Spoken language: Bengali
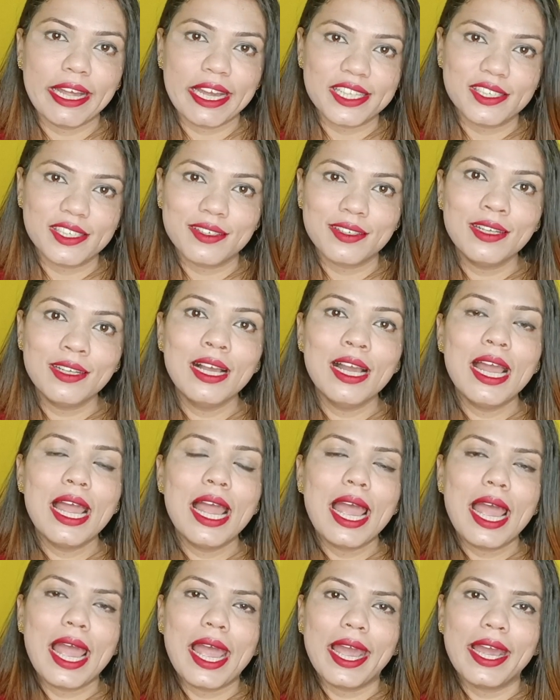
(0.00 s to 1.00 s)
ন্যাচারাল
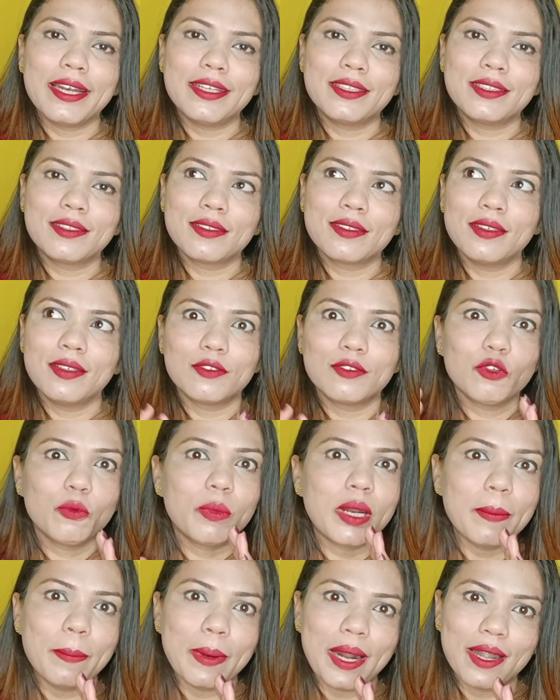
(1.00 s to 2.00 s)
অ্যান্ড
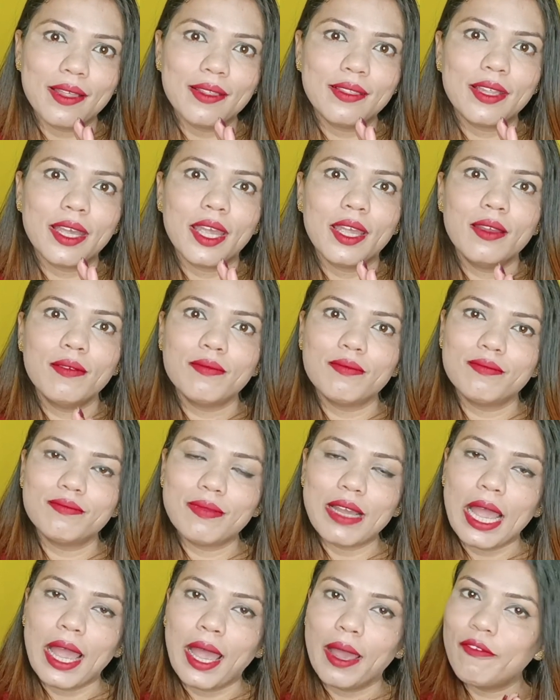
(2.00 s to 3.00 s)
তোমরা বাড়িতেই
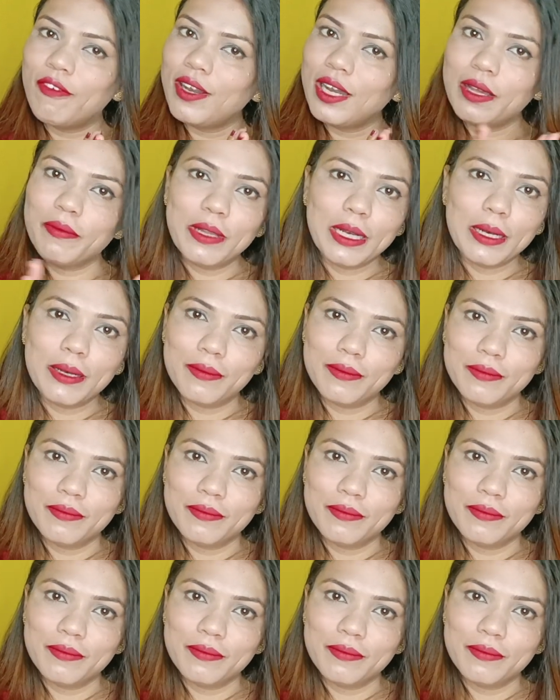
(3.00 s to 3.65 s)
অ্যাভেলেবেল